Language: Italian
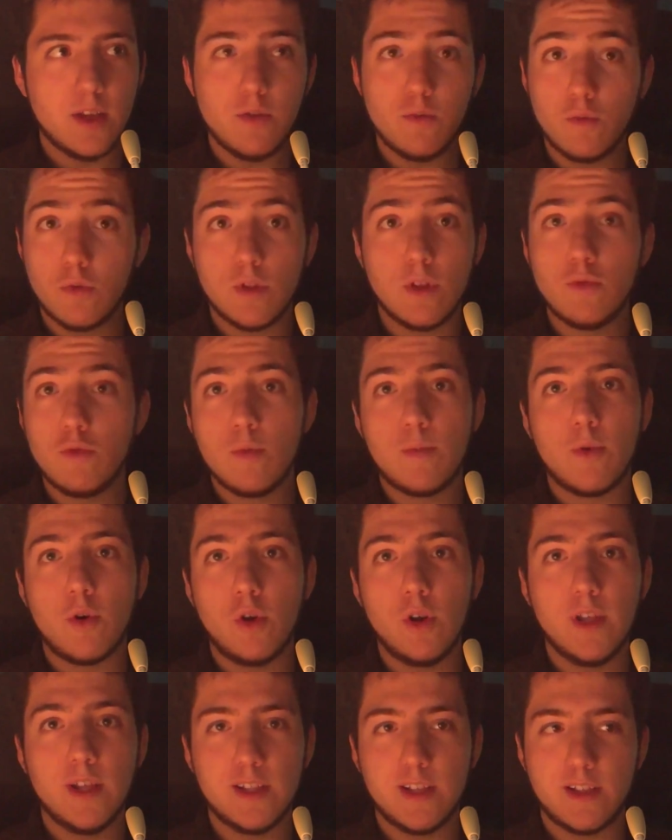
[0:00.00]
di uno dei due
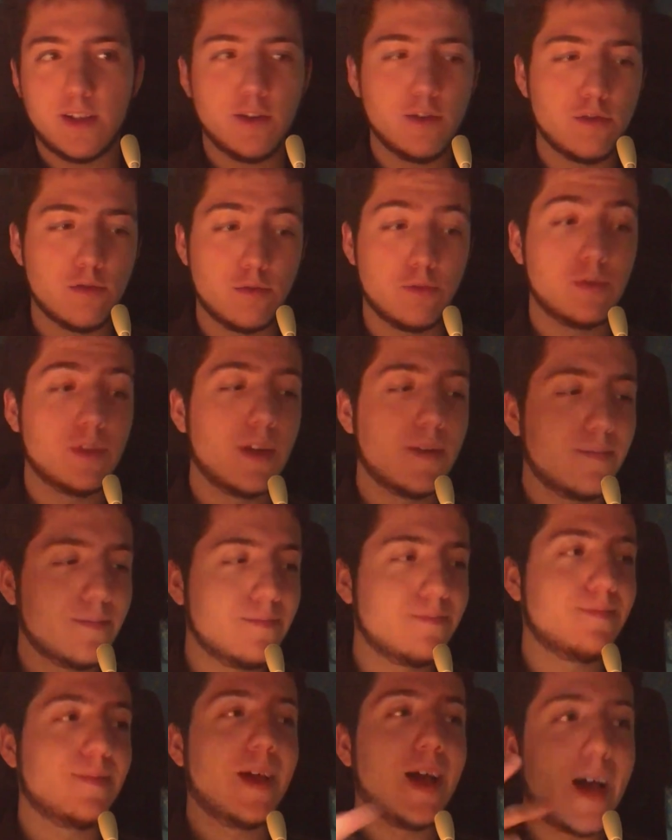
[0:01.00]
polli è andata
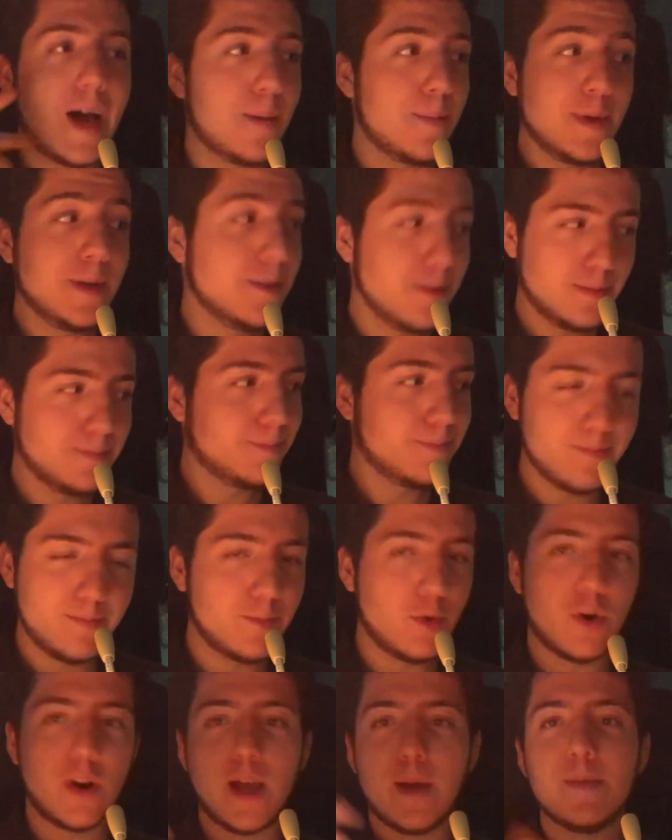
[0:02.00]
distrutta. Amen.
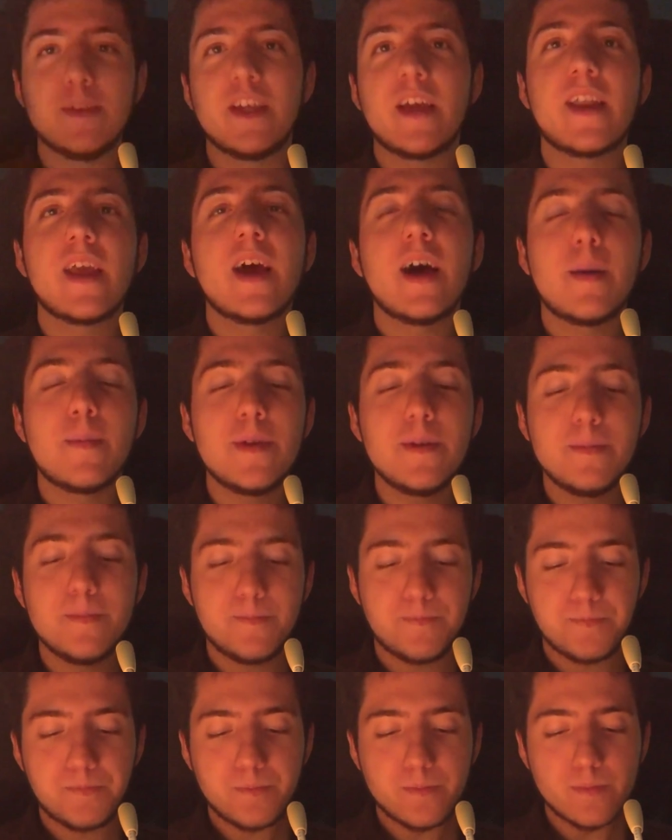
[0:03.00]
Porca miseria,
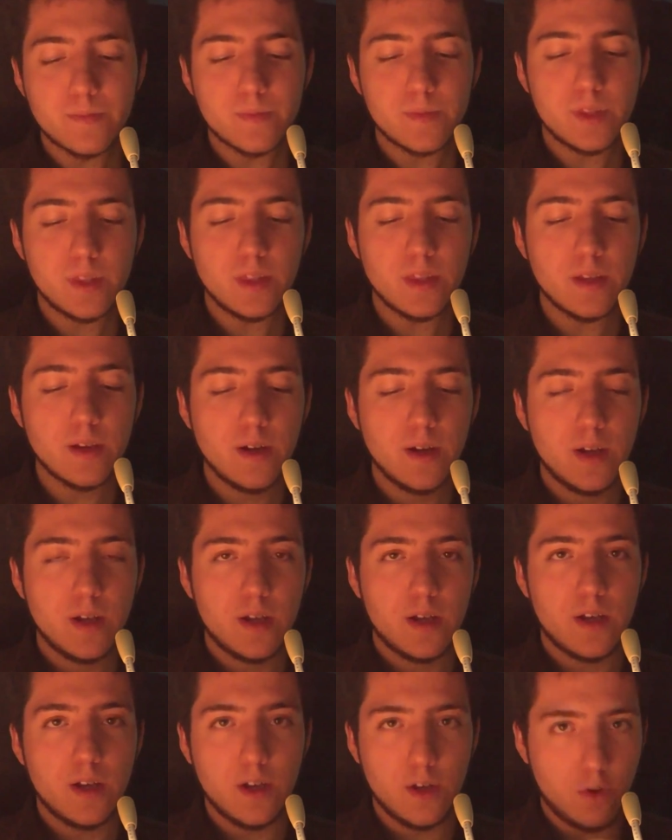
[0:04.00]
amen.
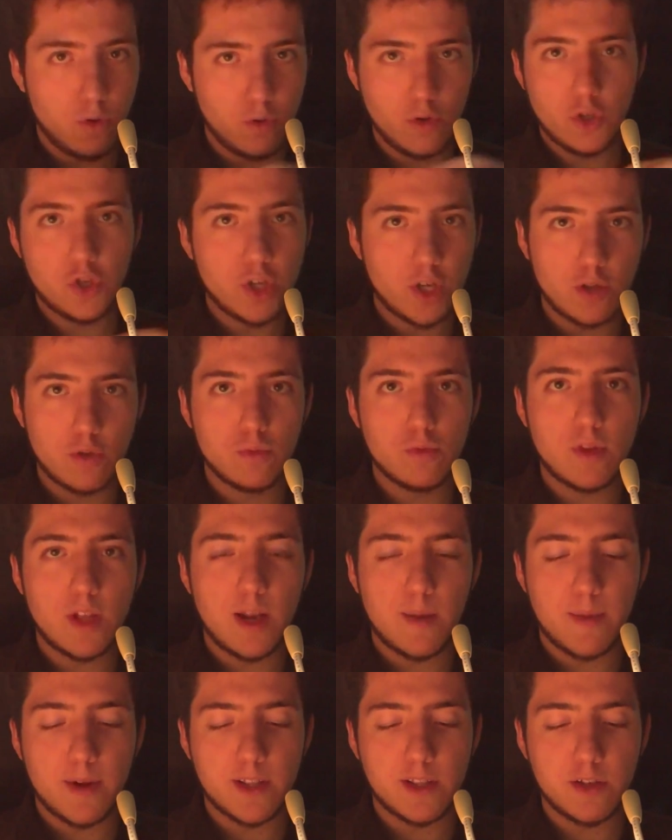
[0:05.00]
Eh, ho lisciato
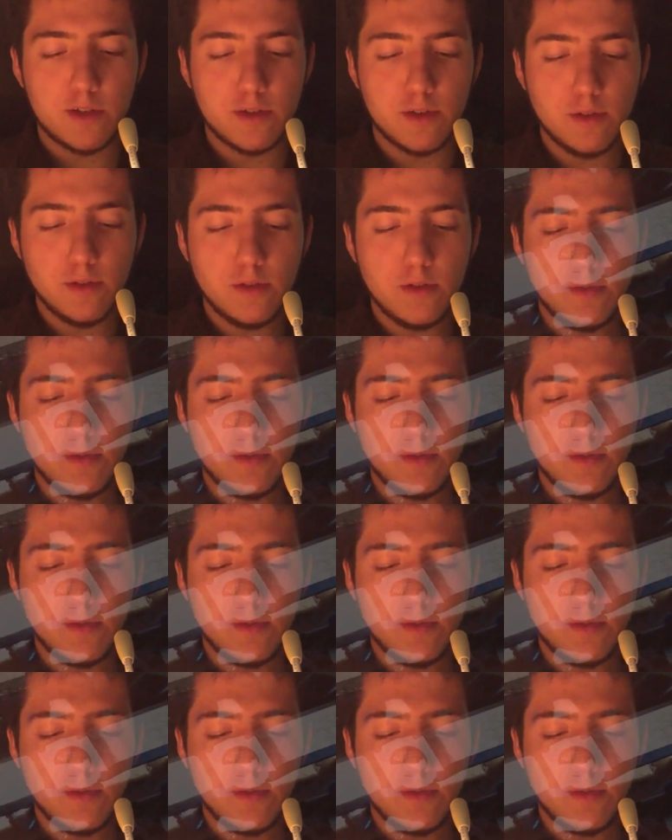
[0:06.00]
tutta la parte